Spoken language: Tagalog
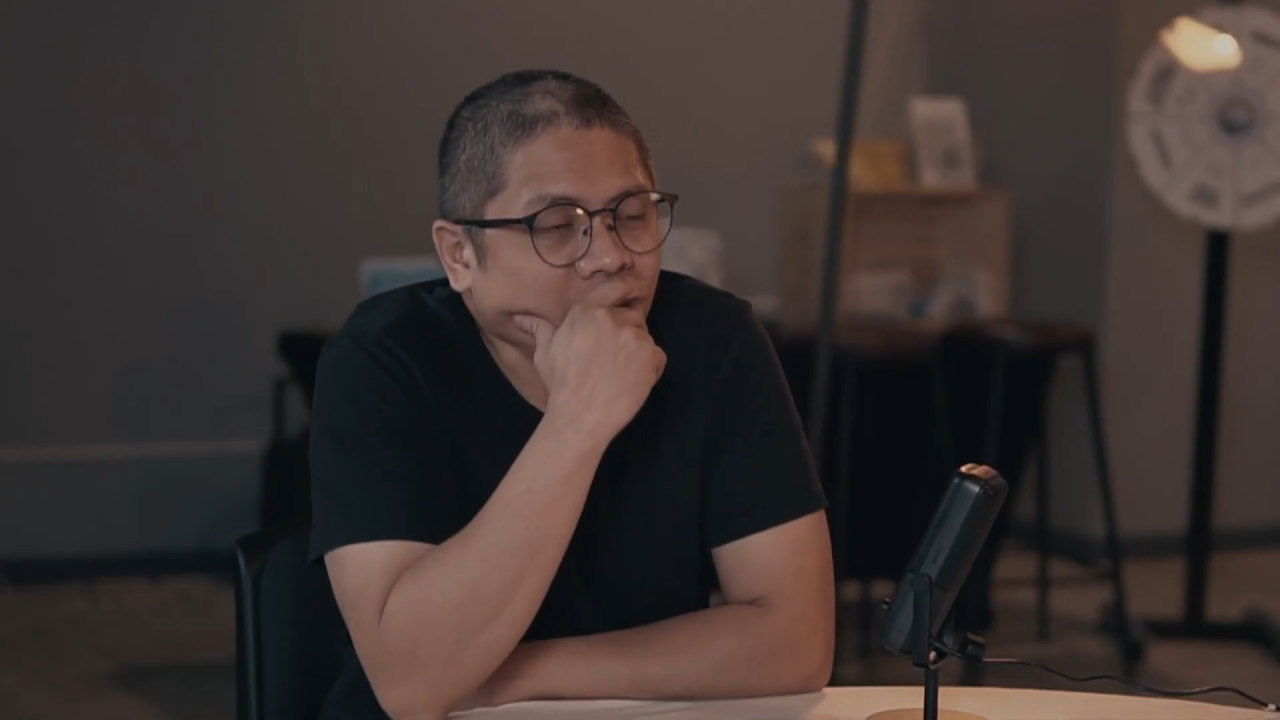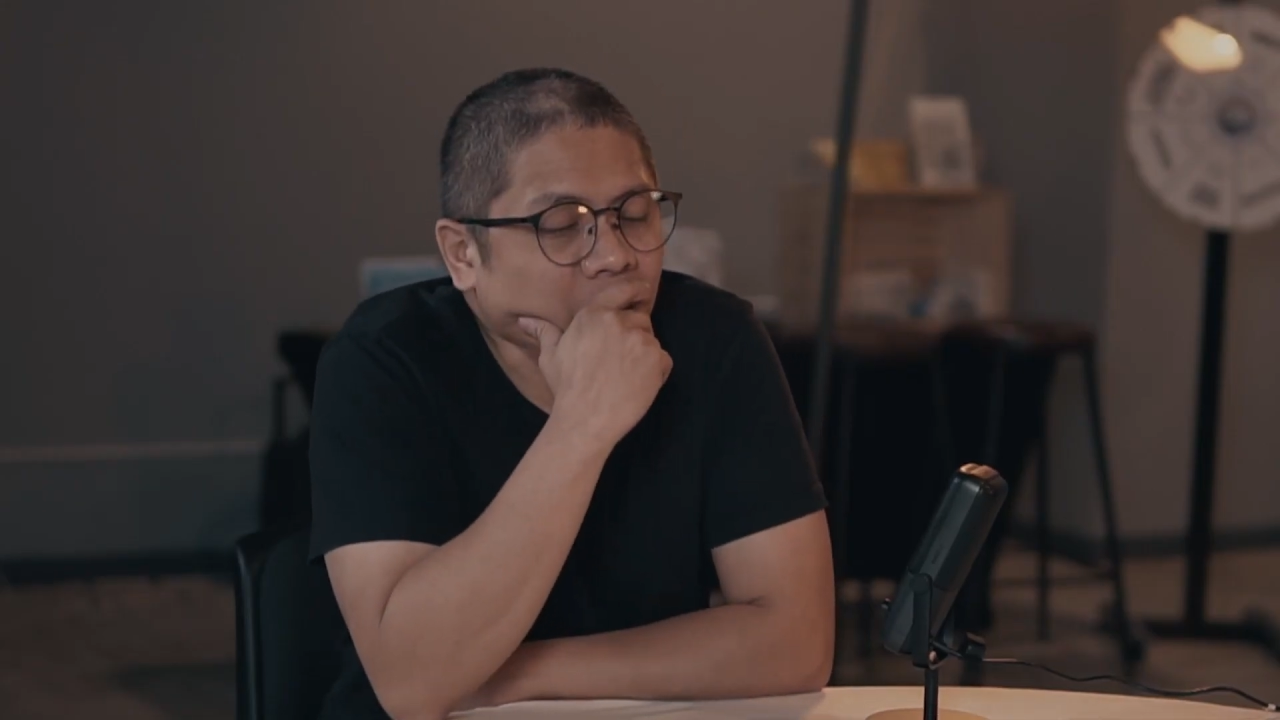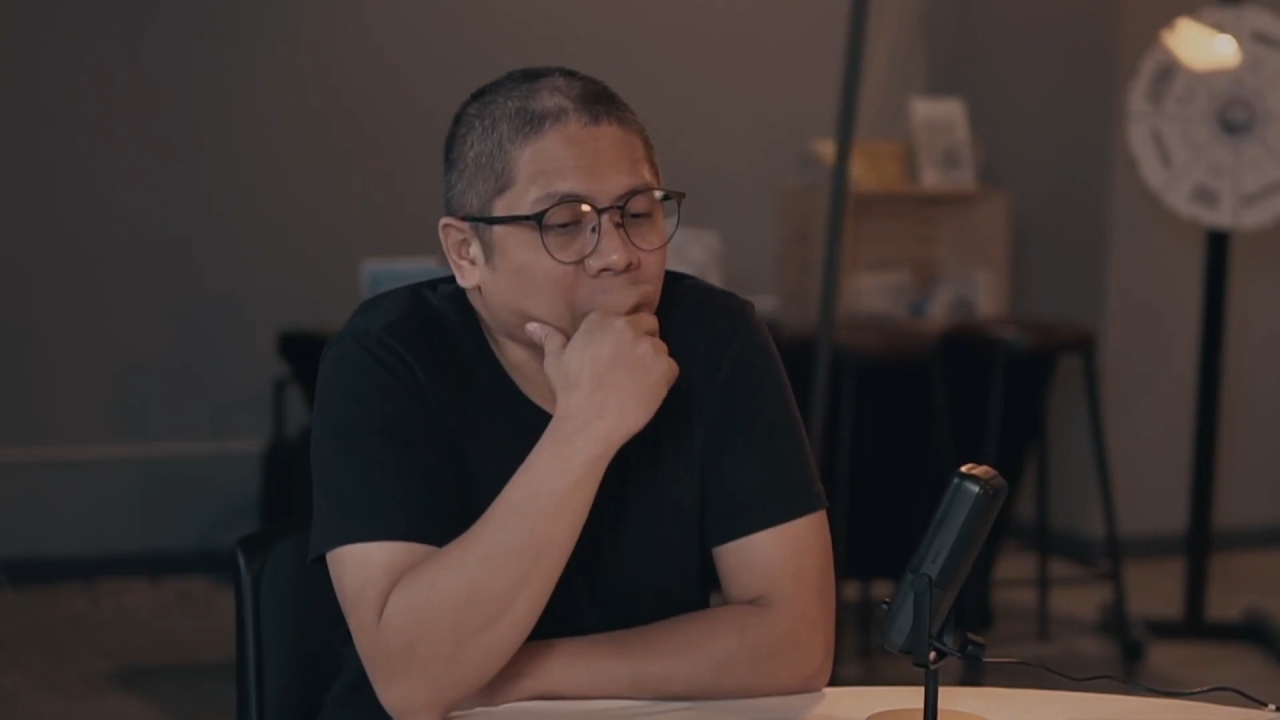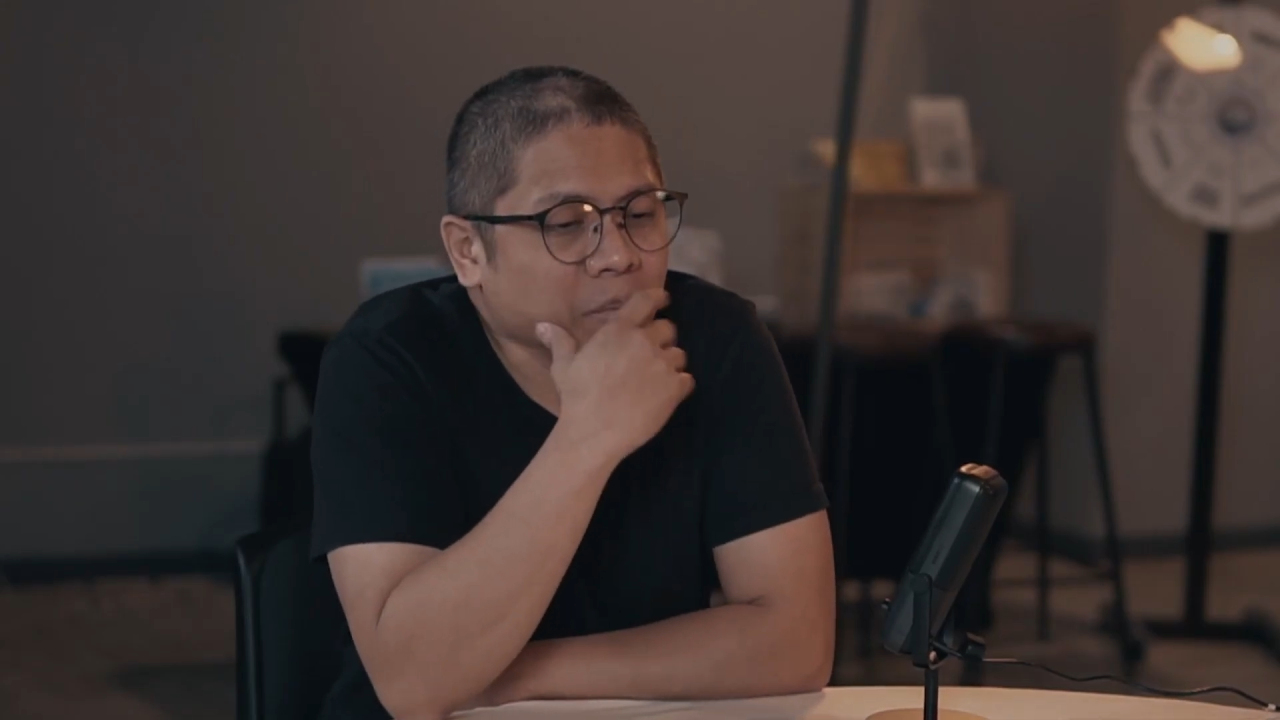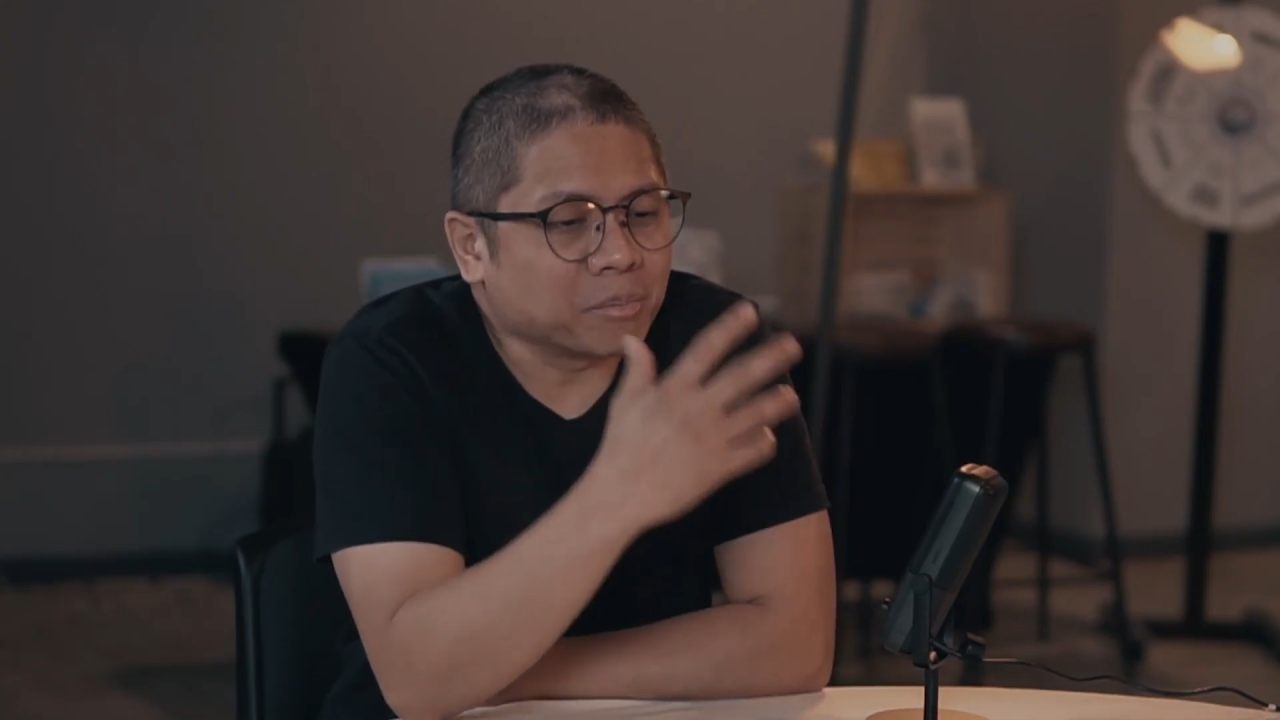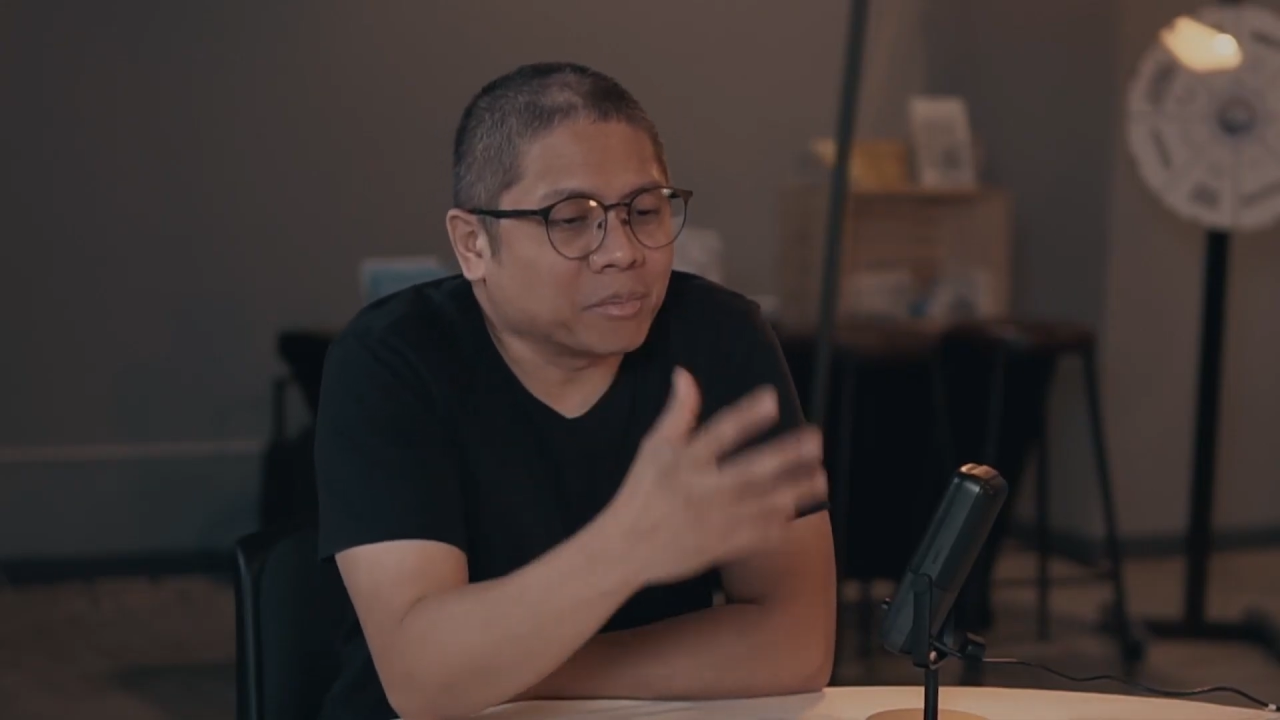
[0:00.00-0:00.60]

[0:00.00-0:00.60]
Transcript: I,